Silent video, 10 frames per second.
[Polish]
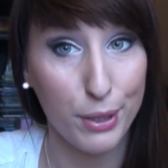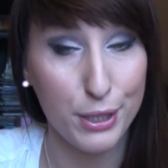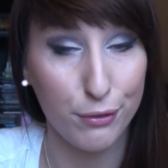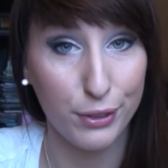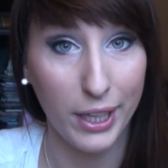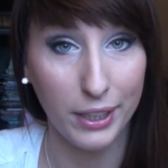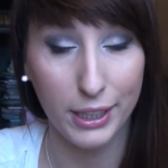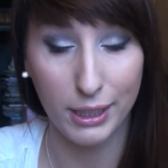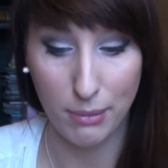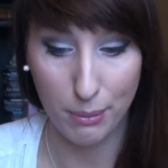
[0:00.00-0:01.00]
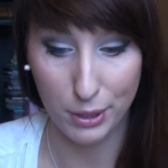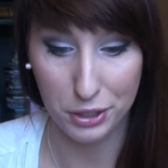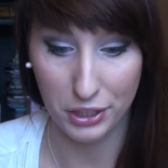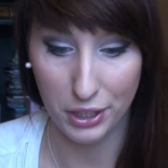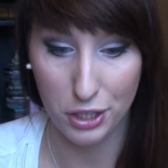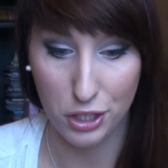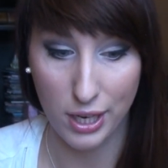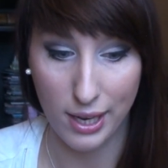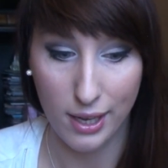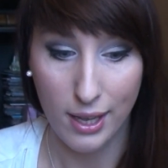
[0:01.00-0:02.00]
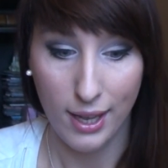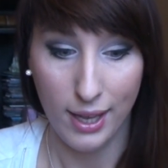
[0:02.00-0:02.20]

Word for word: bardzo wydajne i mam nadzieję, że